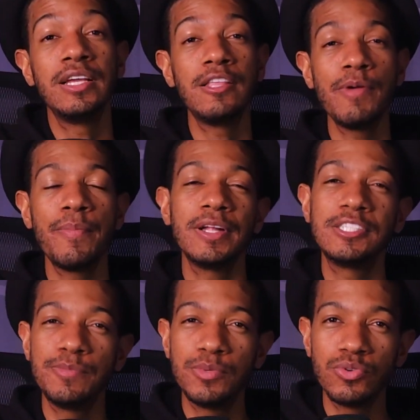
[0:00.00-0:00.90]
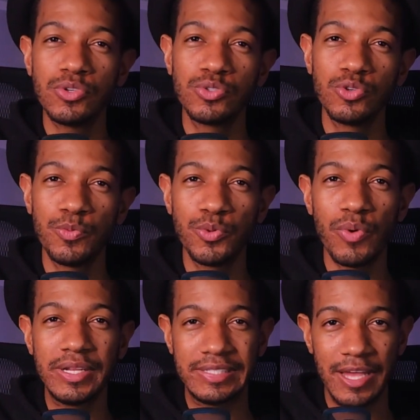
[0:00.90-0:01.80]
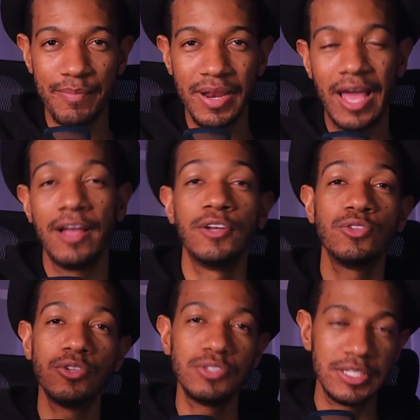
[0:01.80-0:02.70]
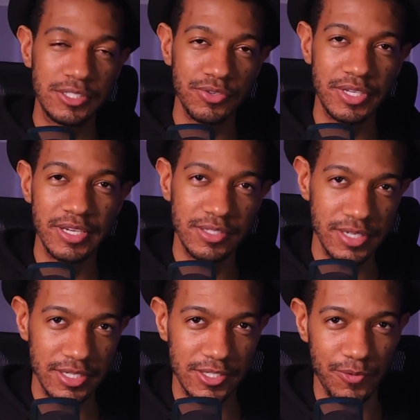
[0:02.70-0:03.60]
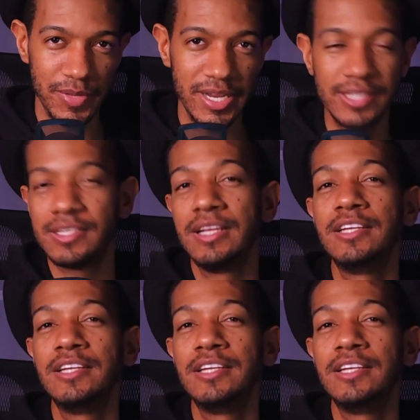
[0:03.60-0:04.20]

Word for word: e também participe do nosso grupo do WhatsApp lá. Todos eles estão aqui na descrição, beleza?